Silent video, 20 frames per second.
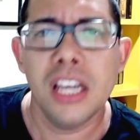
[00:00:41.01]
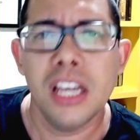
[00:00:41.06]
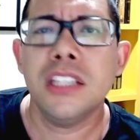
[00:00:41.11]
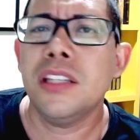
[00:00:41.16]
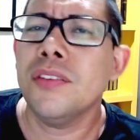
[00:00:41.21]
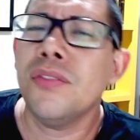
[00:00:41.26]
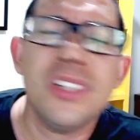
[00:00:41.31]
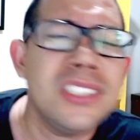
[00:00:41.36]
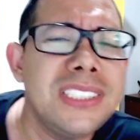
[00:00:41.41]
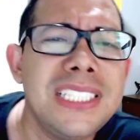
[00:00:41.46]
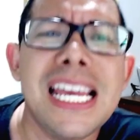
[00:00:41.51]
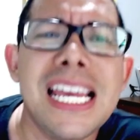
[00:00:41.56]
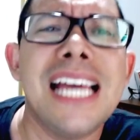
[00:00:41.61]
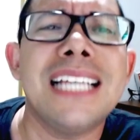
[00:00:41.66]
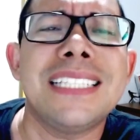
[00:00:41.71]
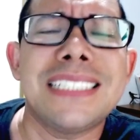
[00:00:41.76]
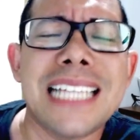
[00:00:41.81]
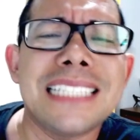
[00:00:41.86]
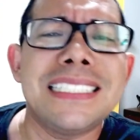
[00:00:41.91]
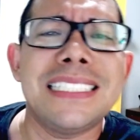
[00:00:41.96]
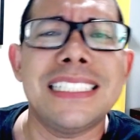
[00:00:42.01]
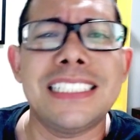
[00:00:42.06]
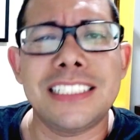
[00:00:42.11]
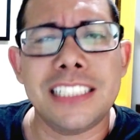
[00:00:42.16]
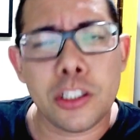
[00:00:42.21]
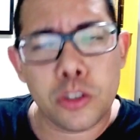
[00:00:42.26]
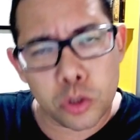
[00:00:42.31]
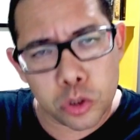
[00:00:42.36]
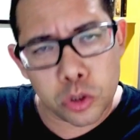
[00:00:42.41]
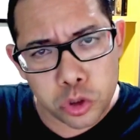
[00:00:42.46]
Se você está é,
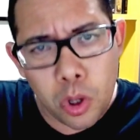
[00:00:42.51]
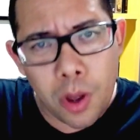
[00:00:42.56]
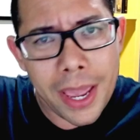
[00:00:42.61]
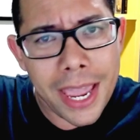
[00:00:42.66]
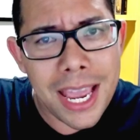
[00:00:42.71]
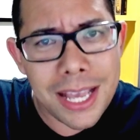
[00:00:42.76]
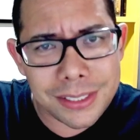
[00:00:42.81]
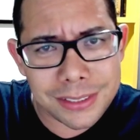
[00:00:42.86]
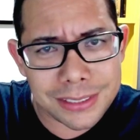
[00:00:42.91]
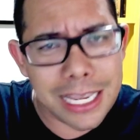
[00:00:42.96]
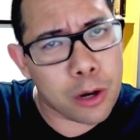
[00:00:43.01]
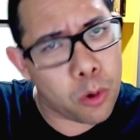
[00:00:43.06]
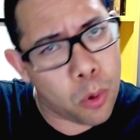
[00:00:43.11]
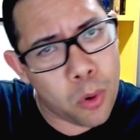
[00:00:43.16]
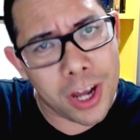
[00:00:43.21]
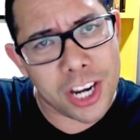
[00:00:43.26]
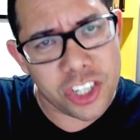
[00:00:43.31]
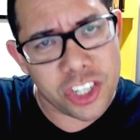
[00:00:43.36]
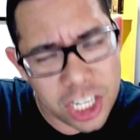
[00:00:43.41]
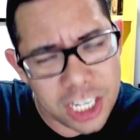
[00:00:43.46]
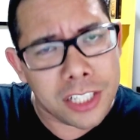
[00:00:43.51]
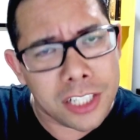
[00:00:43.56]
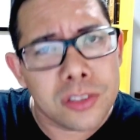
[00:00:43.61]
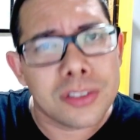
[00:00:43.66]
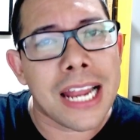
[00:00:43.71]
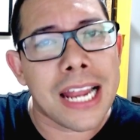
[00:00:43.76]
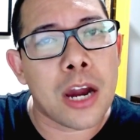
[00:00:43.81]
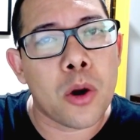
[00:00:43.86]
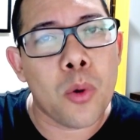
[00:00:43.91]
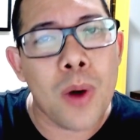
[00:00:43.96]
assistindo só esta agora, chegando
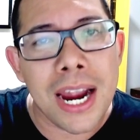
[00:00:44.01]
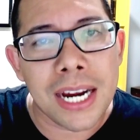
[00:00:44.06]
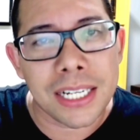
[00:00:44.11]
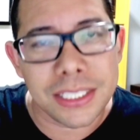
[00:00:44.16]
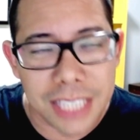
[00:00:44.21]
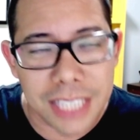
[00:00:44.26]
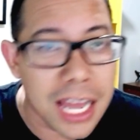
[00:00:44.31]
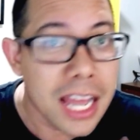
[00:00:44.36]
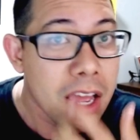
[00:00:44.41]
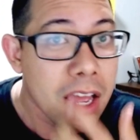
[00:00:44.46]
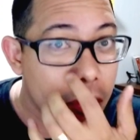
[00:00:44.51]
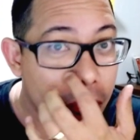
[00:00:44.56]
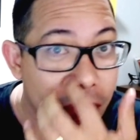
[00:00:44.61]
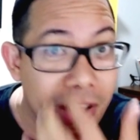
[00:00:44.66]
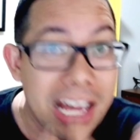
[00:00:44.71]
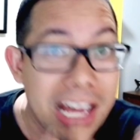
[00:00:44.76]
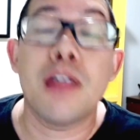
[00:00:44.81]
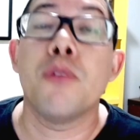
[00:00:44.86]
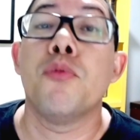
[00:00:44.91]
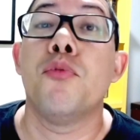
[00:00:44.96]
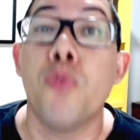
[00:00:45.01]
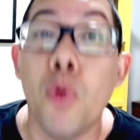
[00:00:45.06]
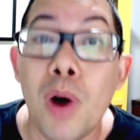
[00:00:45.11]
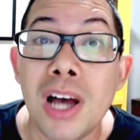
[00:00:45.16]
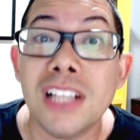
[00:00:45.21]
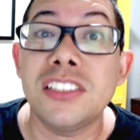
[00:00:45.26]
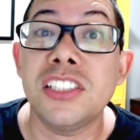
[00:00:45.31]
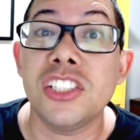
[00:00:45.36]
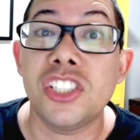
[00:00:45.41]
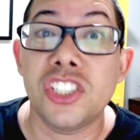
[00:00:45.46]
na quarta, fala vou
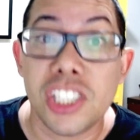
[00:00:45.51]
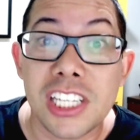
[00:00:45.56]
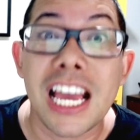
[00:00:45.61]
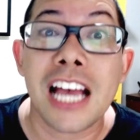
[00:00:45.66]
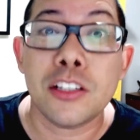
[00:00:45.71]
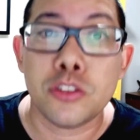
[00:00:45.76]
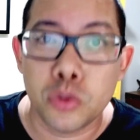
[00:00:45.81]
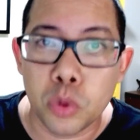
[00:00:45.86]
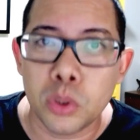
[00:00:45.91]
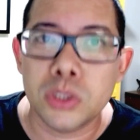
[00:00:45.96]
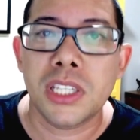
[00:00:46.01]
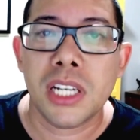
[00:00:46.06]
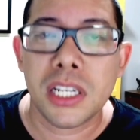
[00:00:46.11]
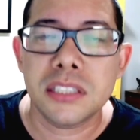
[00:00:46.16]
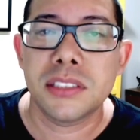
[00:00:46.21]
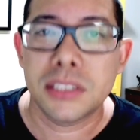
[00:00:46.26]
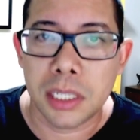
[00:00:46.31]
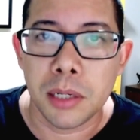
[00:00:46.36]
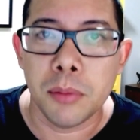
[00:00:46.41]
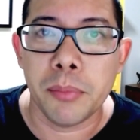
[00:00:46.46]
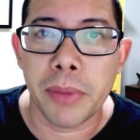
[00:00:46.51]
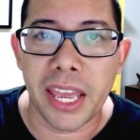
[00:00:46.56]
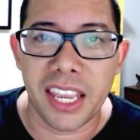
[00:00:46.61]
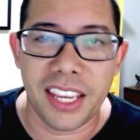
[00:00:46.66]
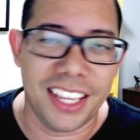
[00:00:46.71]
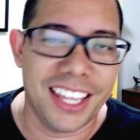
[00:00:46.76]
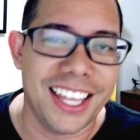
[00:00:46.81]
assistir as outras também.